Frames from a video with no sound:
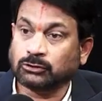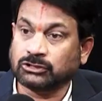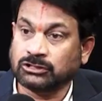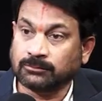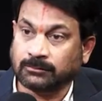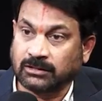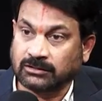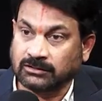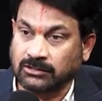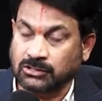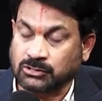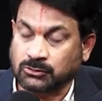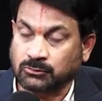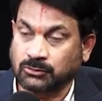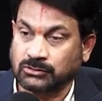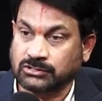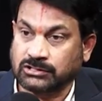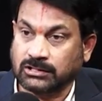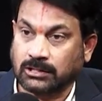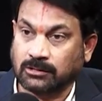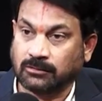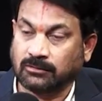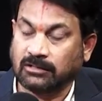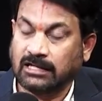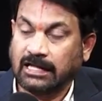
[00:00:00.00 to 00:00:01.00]
ఉద్యమాన్ని
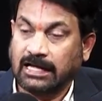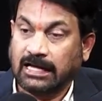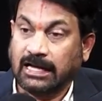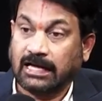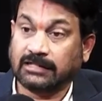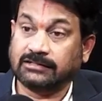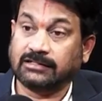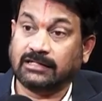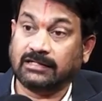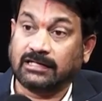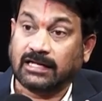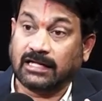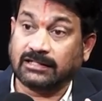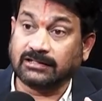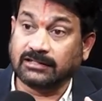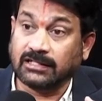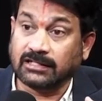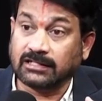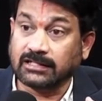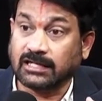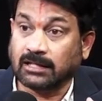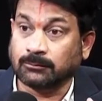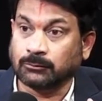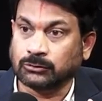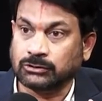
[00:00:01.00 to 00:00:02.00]
తీసుకొచ్చారు అది
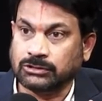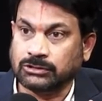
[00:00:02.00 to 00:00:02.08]
నందిగ్రామ్